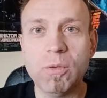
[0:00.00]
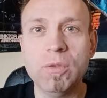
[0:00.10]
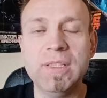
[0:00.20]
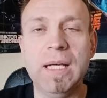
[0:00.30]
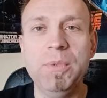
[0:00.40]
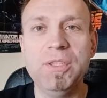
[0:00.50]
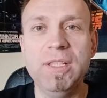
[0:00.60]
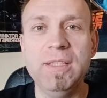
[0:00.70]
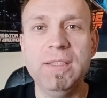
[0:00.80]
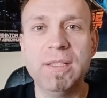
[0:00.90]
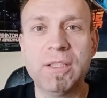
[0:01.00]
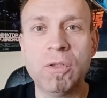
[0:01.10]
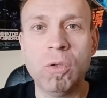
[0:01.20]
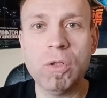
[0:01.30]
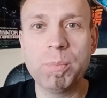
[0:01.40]
und dann habe ich dann
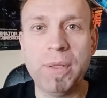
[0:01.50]
geguckt,